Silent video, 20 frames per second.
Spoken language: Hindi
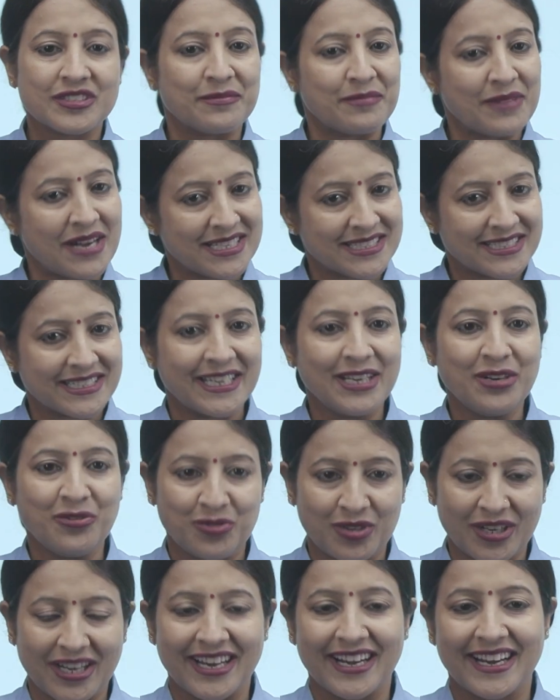समास के
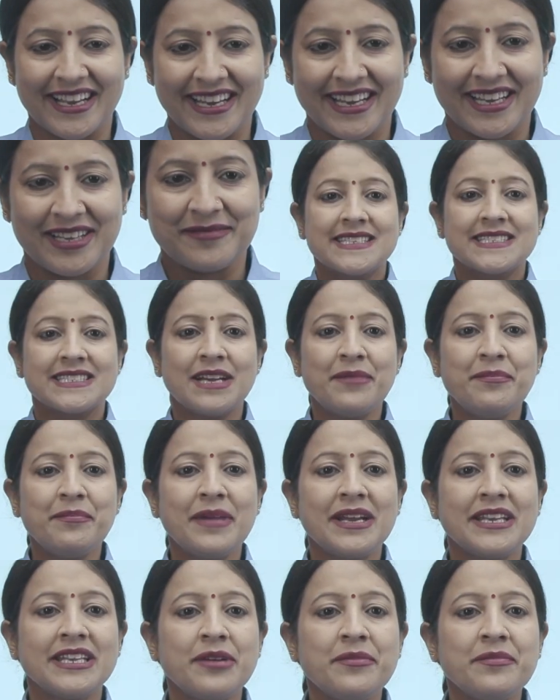उदाहरण है
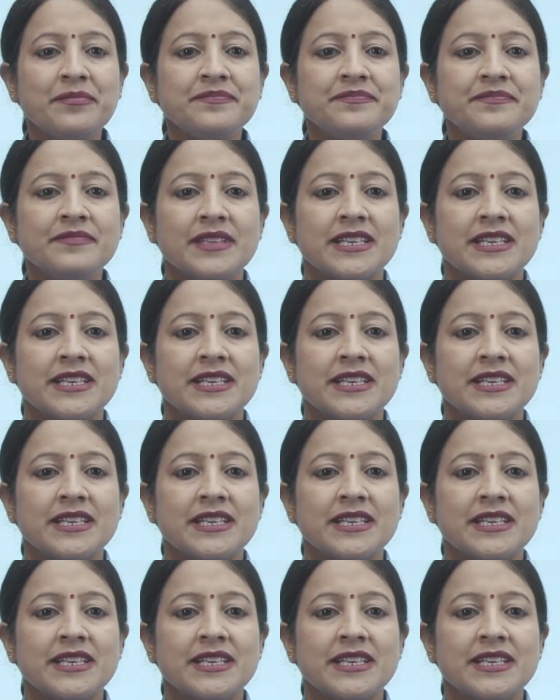सम्मनम